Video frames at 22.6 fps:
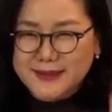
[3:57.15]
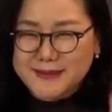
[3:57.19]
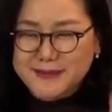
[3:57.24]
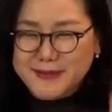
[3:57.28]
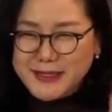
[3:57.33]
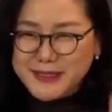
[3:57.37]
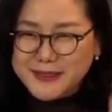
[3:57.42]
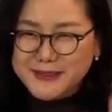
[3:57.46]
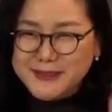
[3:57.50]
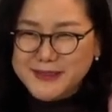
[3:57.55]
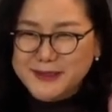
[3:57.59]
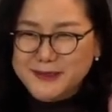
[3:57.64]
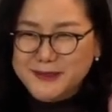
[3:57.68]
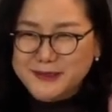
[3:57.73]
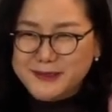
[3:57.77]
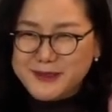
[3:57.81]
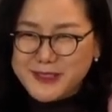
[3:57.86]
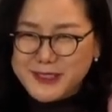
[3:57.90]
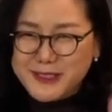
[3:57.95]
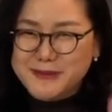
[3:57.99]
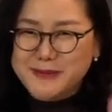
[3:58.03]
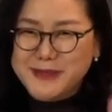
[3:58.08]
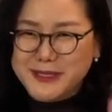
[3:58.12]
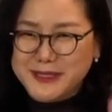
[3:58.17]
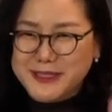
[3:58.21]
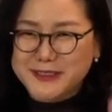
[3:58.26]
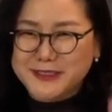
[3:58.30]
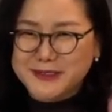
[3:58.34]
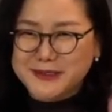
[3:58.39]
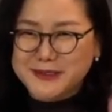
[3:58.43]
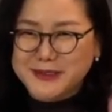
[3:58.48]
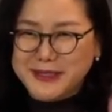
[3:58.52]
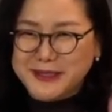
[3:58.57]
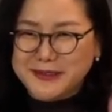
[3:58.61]
말 그대로 눈팅만
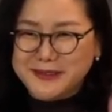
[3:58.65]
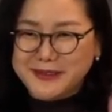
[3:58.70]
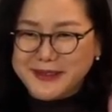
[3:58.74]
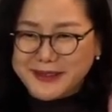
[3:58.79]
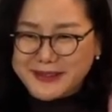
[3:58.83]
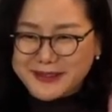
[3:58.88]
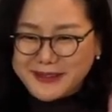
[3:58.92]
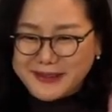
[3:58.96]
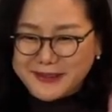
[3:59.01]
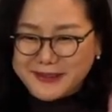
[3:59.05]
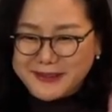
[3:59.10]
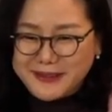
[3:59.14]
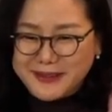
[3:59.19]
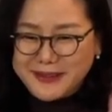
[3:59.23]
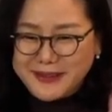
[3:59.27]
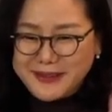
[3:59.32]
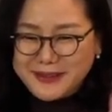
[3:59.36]
하셔도 될 것 같아요.